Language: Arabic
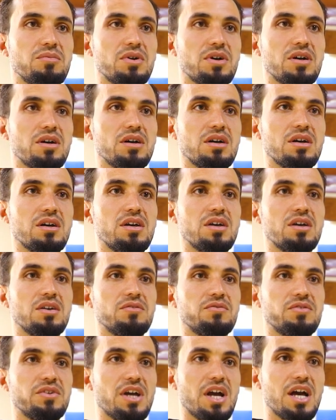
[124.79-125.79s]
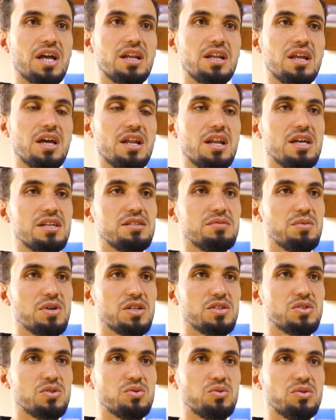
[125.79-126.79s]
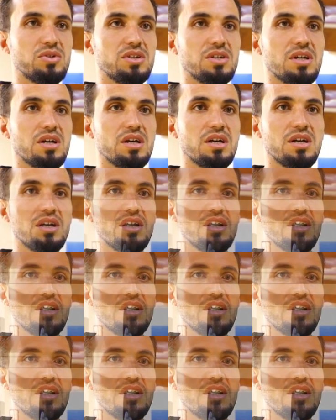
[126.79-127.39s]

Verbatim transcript: آه، في حل الأزمة السورية